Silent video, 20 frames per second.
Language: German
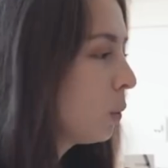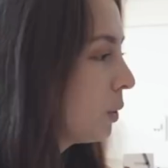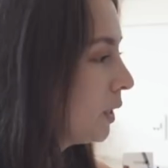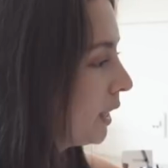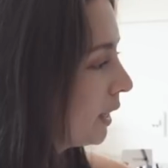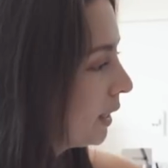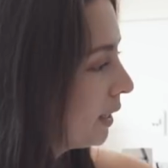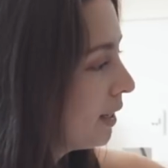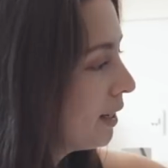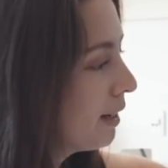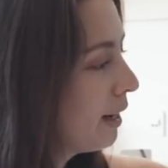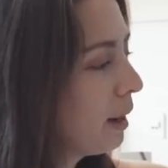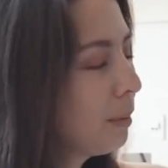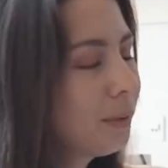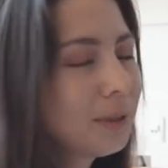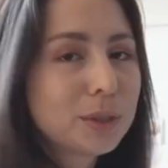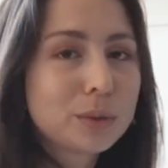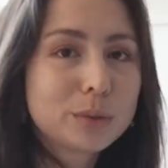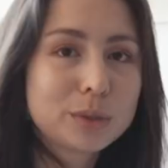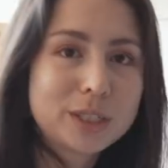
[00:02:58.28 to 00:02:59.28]
Und hier hinten habe
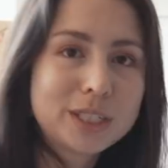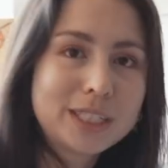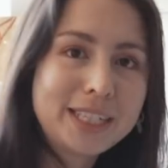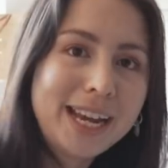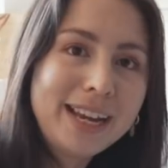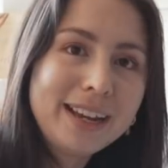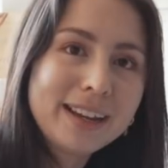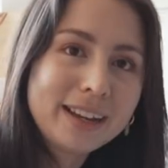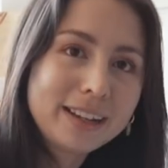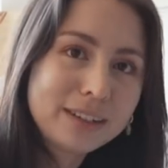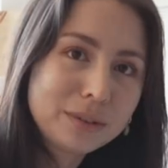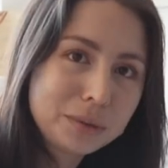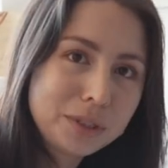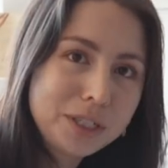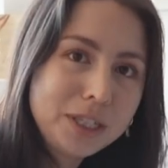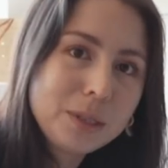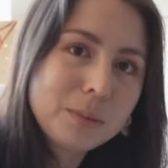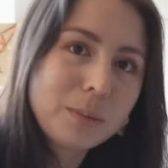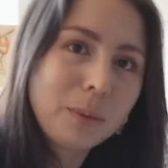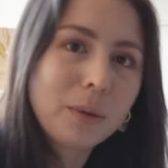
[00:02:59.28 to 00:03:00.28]
ich so einen Stack an
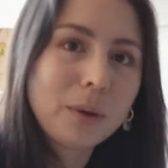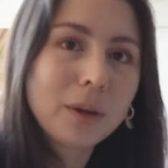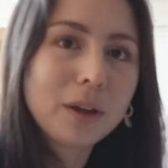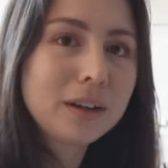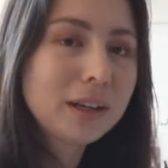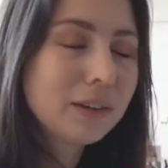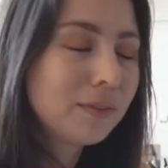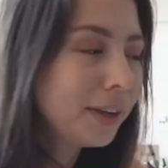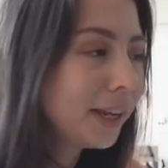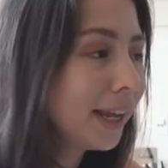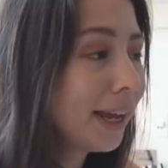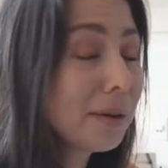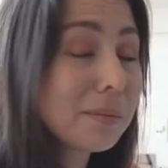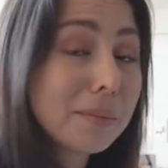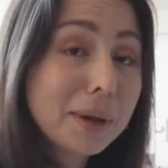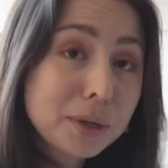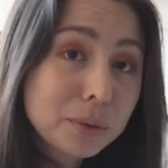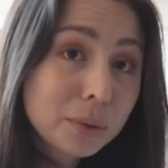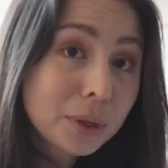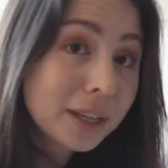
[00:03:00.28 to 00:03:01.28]
Notizbüchern, die wir gerne
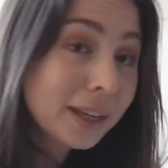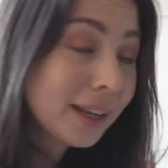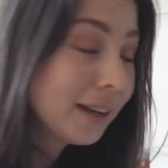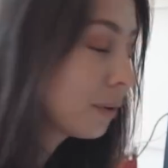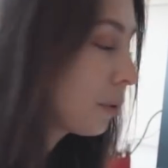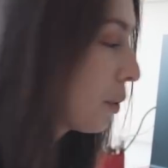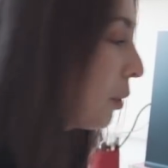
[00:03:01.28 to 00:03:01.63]
mal durchgehen